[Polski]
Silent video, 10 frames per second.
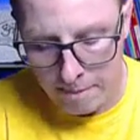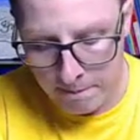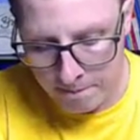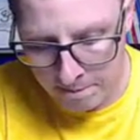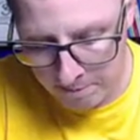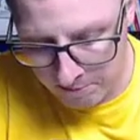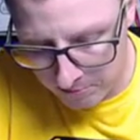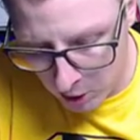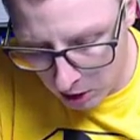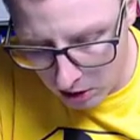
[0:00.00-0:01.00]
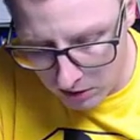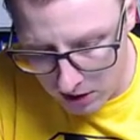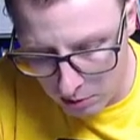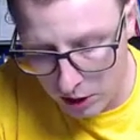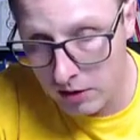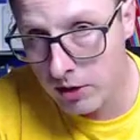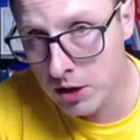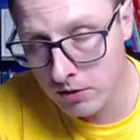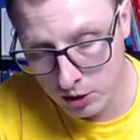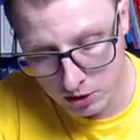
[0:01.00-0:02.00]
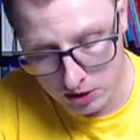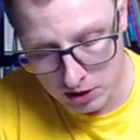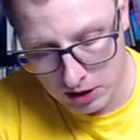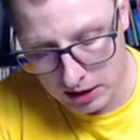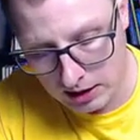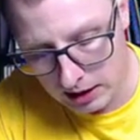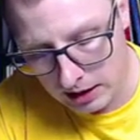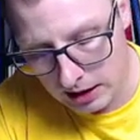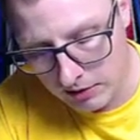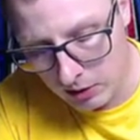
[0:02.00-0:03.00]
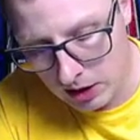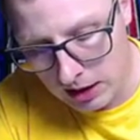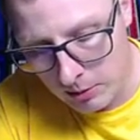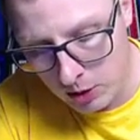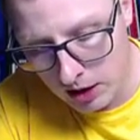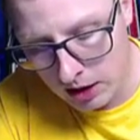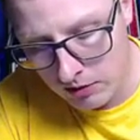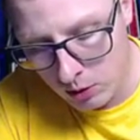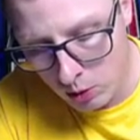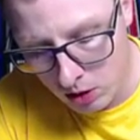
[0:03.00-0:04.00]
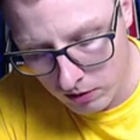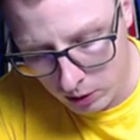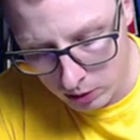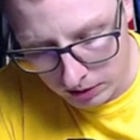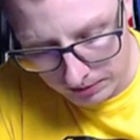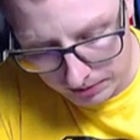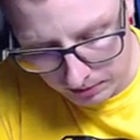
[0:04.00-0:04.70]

Mm, no i ono występuje właśnie w tych cząsteczkach takich jak woda, amoniak i fluorowodór.